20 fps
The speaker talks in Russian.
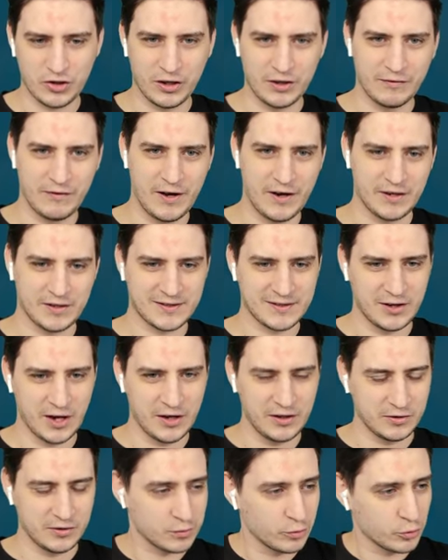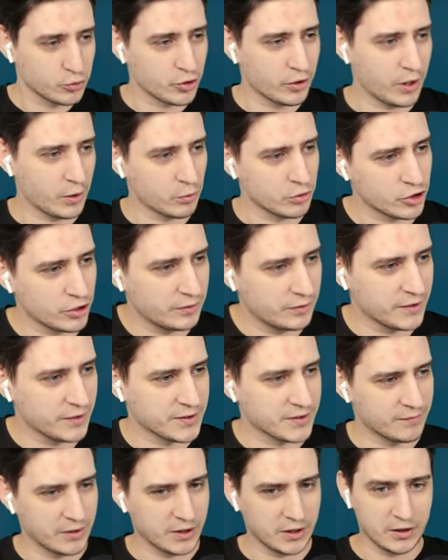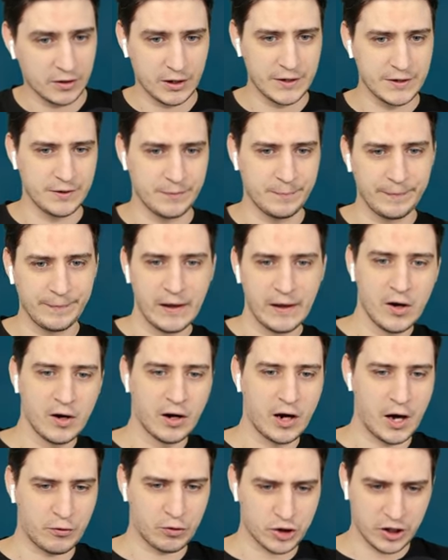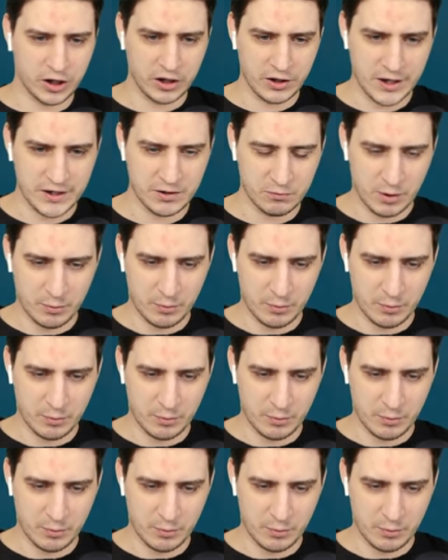на дворе стоит. Слушай, хороший ответственный Геннадий. Хороший Геннадий мне